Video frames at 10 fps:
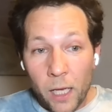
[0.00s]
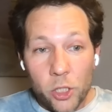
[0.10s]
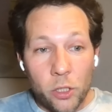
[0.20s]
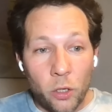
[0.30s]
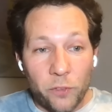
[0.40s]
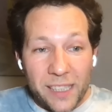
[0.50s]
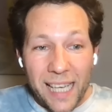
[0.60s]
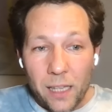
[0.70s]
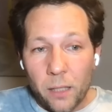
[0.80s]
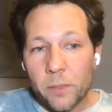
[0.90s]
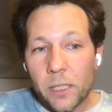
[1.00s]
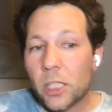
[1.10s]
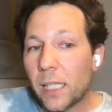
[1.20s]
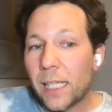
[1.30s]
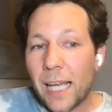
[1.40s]
что в целом
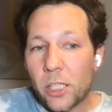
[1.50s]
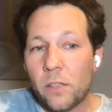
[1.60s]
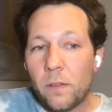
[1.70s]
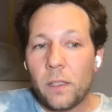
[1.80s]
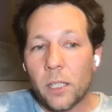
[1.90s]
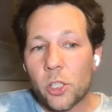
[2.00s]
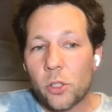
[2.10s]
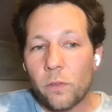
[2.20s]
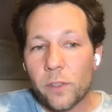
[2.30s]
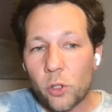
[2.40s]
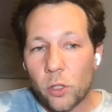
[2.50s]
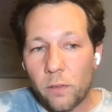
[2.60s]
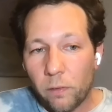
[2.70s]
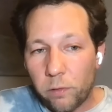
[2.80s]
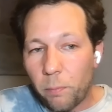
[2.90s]
совершенно не очевидно, что
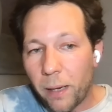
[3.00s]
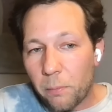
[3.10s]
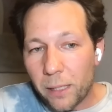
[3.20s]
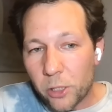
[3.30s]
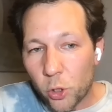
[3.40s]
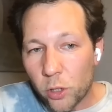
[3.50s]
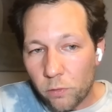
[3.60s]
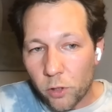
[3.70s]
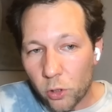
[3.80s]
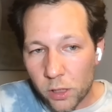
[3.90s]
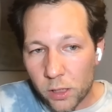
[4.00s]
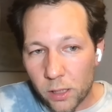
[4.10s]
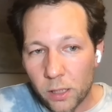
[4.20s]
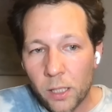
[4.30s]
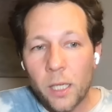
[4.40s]
высокий ВВП и большой его рост –